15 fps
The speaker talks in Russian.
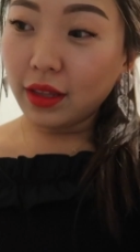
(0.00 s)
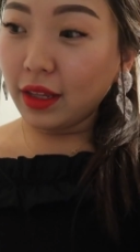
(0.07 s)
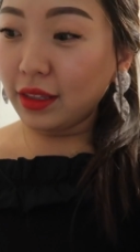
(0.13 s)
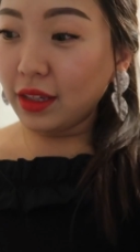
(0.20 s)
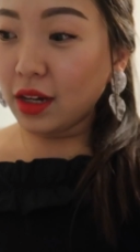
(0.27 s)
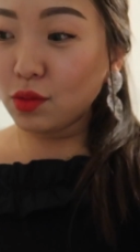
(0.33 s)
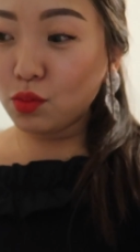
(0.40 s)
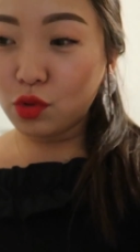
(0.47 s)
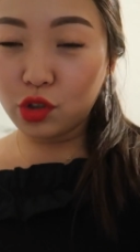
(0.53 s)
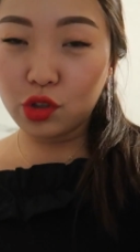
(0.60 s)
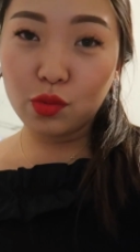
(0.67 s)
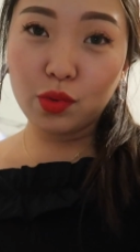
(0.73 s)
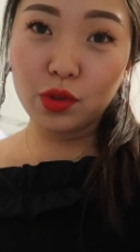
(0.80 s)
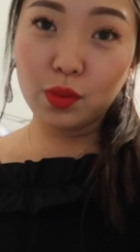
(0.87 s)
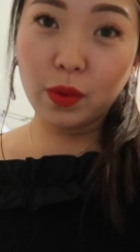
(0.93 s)
На днях,
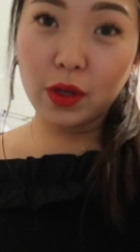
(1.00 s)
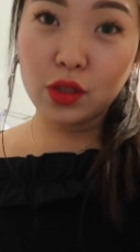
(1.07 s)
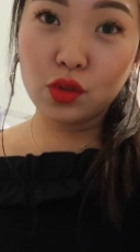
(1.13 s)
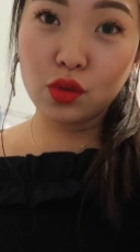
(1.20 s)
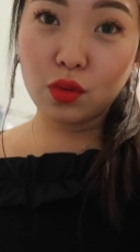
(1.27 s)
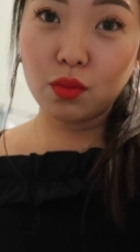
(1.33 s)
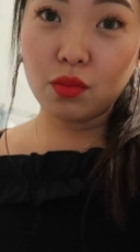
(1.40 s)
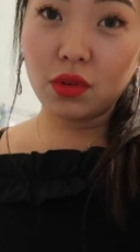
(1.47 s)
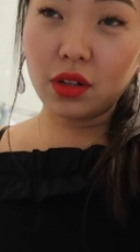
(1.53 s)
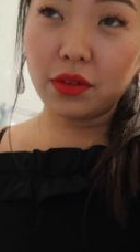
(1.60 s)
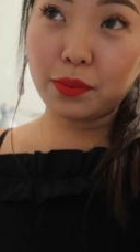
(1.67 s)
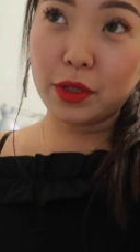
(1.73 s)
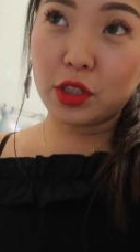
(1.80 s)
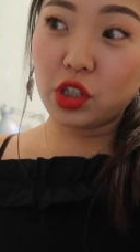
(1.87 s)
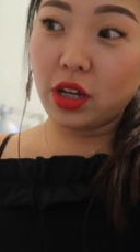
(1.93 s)
может быть, пойдем
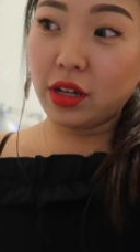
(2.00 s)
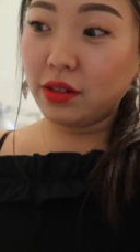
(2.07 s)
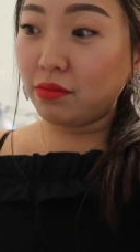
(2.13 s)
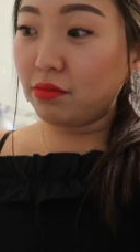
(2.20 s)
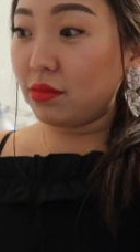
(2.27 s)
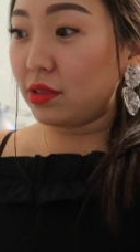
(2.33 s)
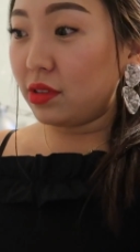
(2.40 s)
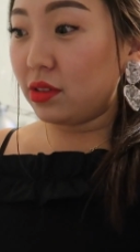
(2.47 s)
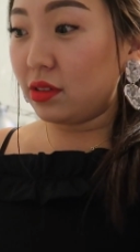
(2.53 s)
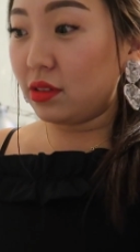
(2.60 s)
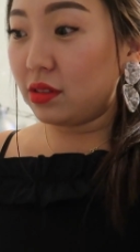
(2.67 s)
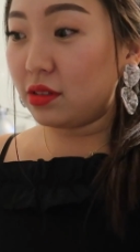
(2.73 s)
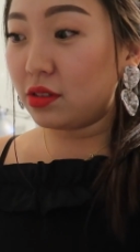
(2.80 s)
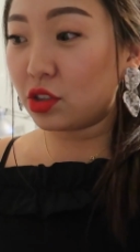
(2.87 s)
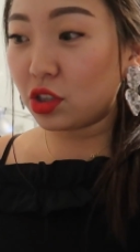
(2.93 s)
э, пожарим
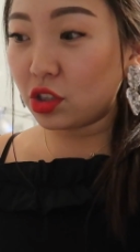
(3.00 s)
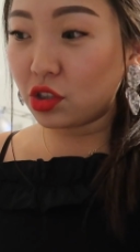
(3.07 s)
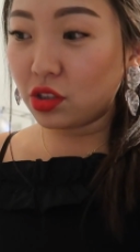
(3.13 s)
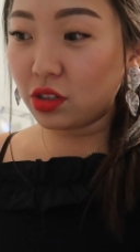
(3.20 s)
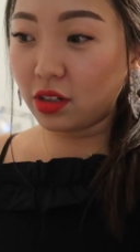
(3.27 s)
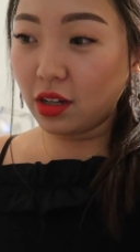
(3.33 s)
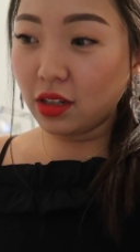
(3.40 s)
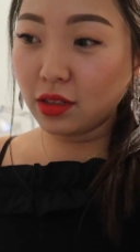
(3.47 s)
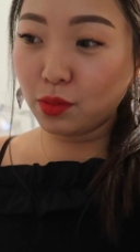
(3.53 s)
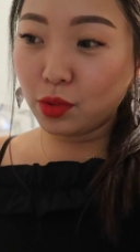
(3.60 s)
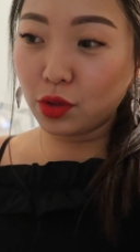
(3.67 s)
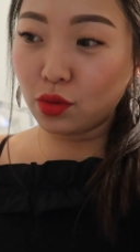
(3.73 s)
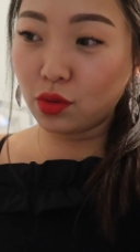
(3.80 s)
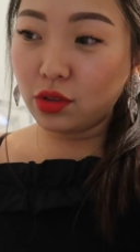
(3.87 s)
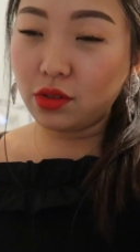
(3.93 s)
э, шашлыка на
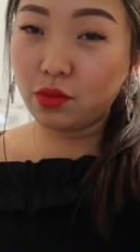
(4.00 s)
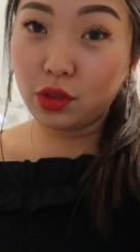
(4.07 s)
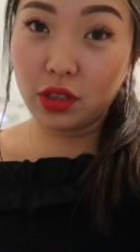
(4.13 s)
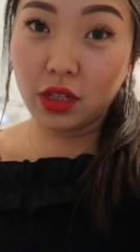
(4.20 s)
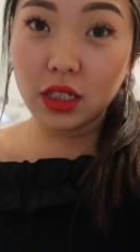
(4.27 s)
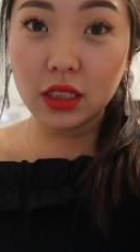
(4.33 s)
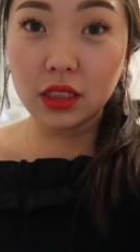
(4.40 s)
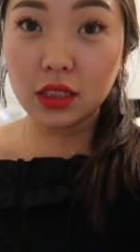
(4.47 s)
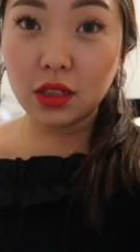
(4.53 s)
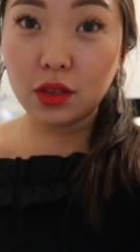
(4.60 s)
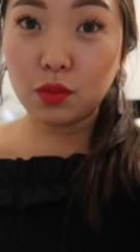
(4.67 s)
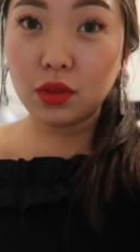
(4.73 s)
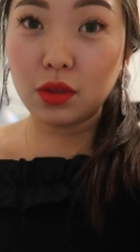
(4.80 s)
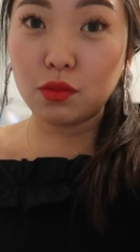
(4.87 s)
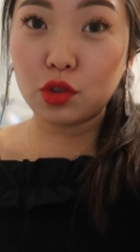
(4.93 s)
природе. Вот я не
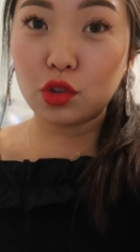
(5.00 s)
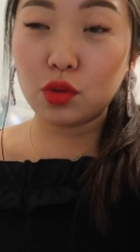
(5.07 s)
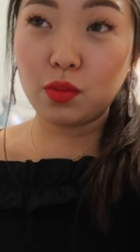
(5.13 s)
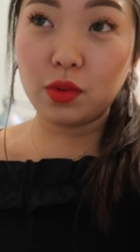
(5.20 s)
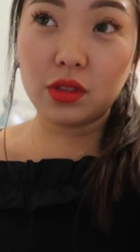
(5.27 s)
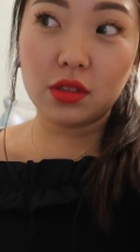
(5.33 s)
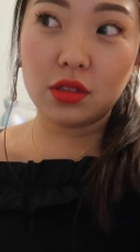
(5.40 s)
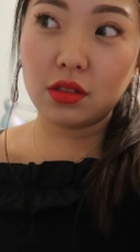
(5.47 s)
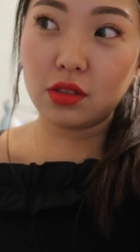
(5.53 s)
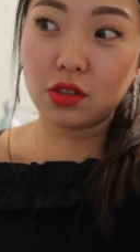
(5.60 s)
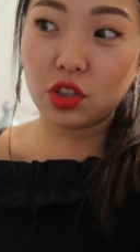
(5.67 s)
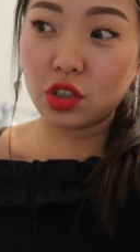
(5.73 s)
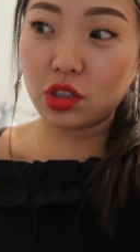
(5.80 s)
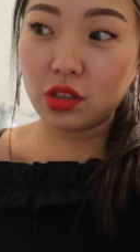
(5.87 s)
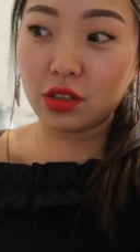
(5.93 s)
знаю, мне, может быть,
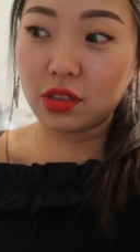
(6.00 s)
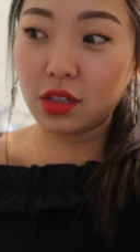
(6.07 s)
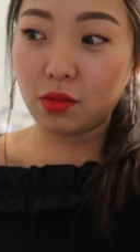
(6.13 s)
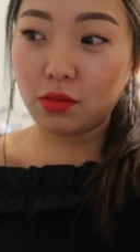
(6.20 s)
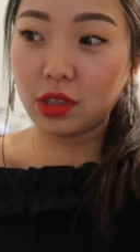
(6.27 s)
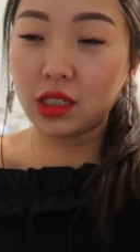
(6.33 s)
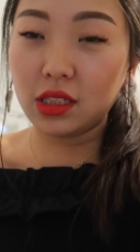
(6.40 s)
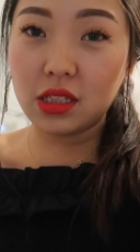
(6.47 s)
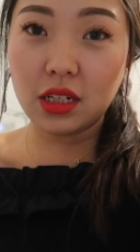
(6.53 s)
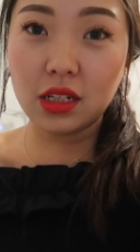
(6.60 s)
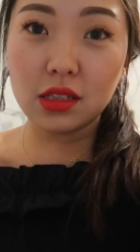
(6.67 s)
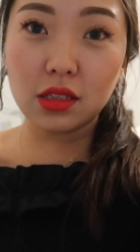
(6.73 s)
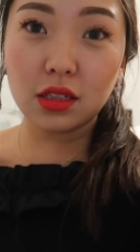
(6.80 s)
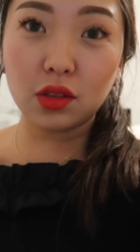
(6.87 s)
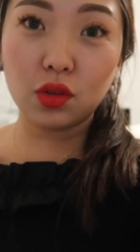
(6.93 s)
э, шашлык сам не
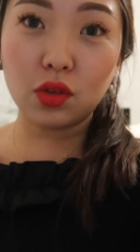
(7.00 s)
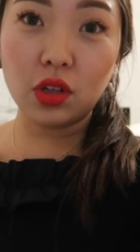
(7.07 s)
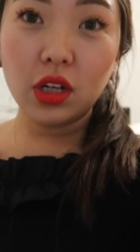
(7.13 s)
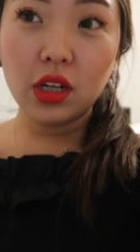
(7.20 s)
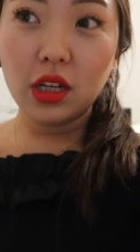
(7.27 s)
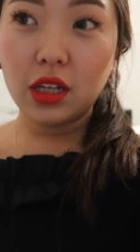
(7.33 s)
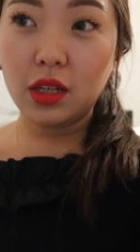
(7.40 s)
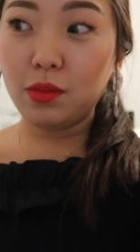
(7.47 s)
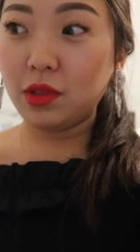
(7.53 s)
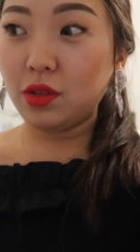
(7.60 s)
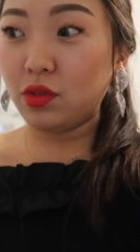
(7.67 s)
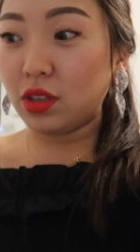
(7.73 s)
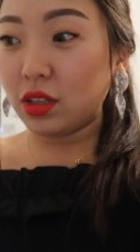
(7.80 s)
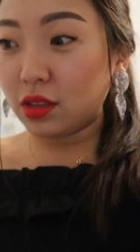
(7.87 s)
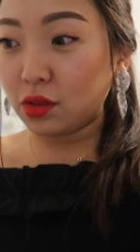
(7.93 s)
интересен, но
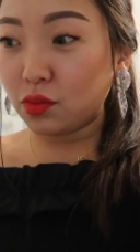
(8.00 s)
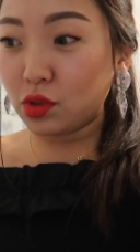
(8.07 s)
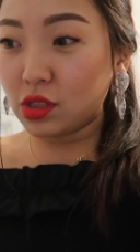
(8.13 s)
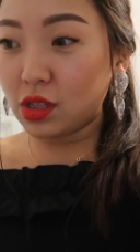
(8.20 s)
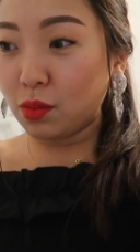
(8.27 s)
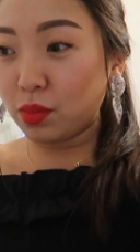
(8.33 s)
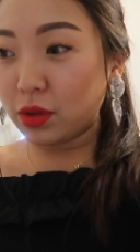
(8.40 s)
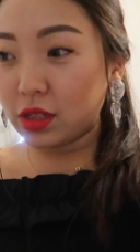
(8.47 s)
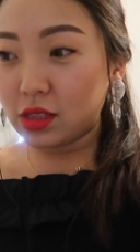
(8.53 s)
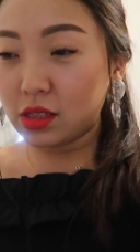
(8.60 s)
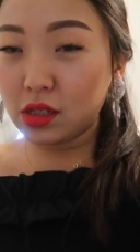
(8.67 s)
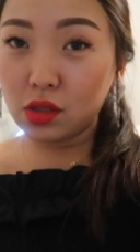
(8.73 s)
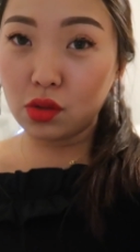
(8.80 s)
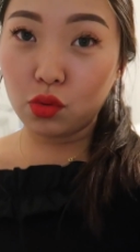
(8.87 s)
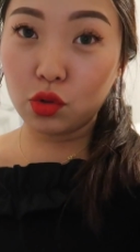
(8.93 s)
именно вот этот вот сам
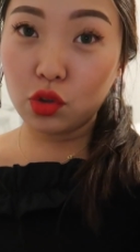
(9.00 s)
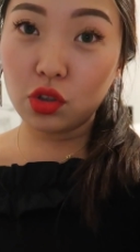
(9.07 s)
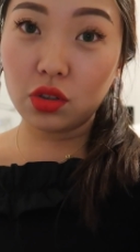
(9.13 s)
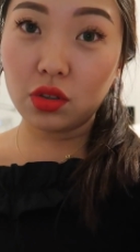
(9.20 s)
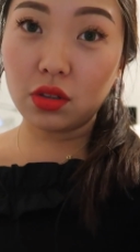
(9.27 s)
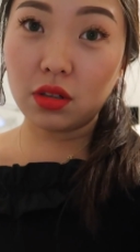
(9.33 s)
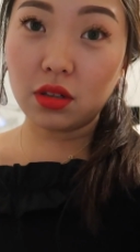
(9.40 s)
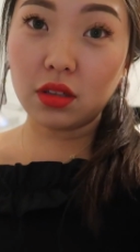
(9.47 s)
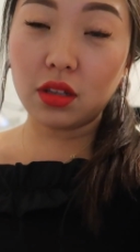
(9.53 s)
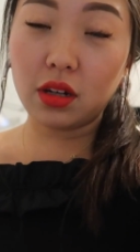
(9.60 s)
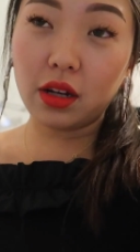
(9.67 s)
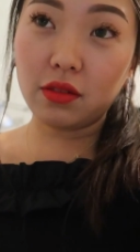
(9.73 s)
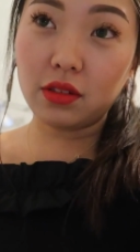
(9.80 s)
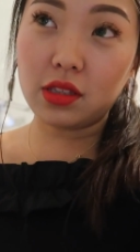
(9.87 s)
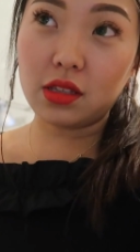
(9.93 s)
процесс очень
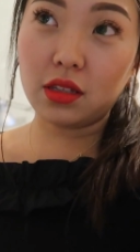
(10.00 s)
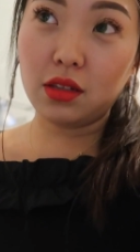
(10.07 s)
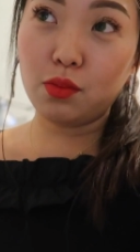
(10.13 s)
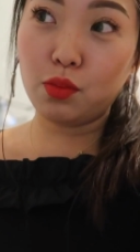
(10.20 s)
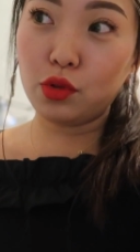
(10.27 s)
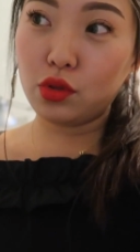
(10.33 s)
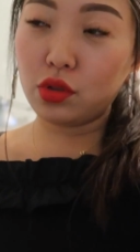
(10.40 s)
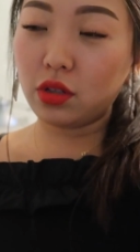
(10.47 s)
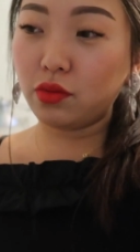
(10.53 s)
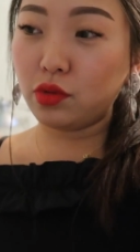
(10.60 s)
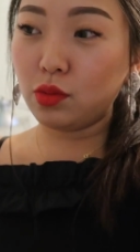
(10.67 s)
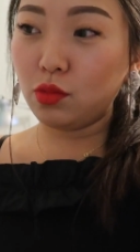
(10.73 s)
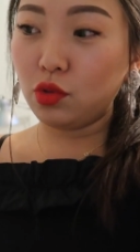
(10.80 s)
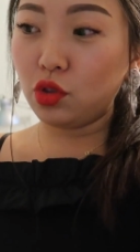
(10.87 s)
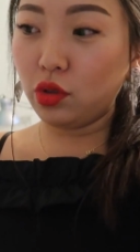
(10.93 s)
нравится. И плюс ко
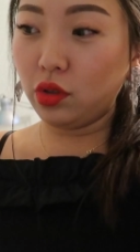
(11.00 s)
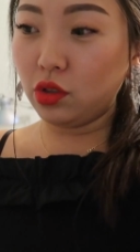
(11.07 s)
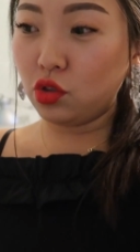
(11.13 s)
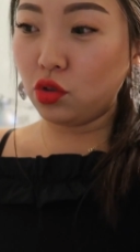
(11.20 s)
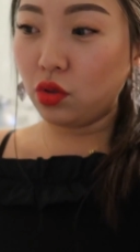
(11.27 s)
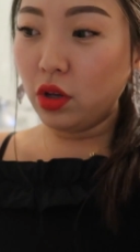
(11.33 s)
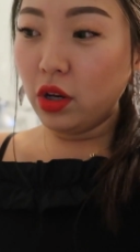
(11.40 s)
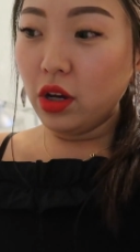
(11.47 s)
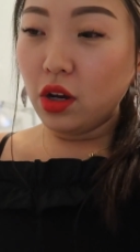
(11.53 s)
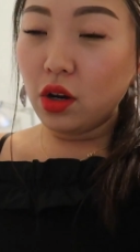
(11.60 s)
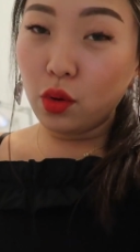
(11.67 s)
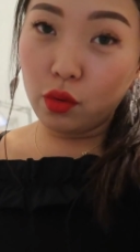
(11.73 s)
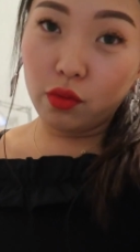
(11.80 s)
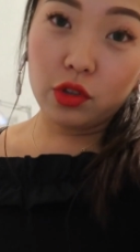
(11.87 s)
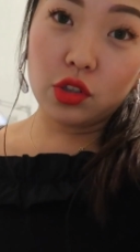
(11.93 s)
всему еще хочу
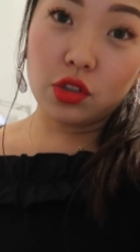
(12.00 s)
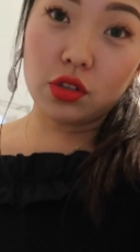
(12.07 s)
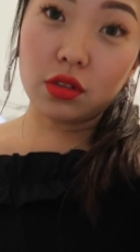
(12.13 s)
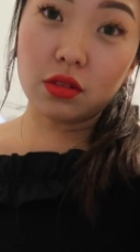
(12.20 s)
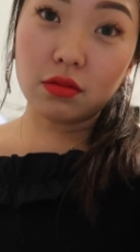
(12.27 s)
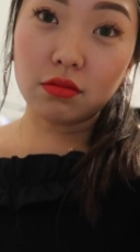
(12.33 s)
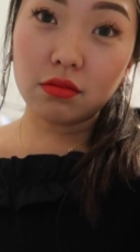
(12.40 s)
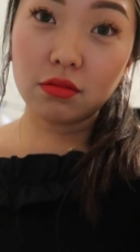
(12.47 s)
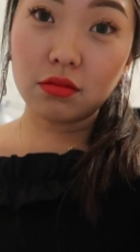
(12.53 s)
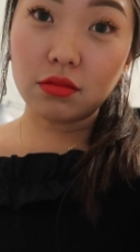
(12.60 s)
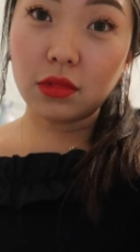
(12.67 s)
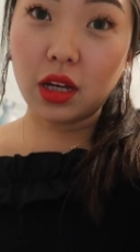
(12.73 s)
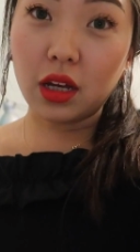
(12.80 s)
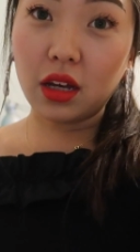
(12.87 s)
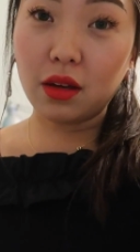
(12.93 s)
овощи
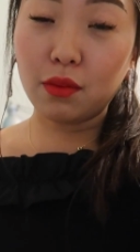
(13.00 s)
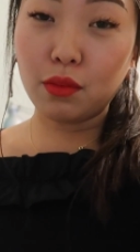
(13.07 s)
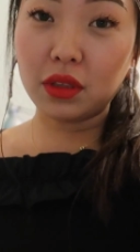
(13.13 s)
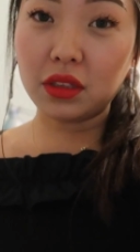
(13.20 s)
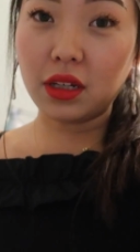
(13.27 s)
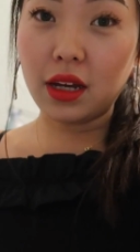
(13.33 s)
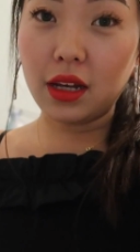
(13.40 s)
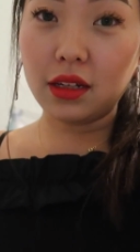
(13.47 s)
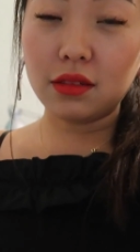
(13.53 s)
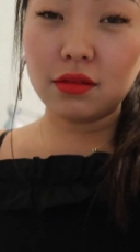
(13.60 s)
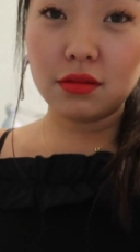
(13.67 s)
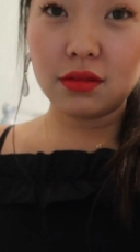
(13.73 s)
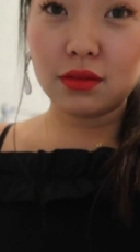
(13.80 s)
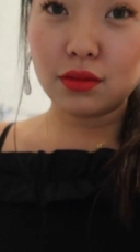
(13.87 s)
на мангале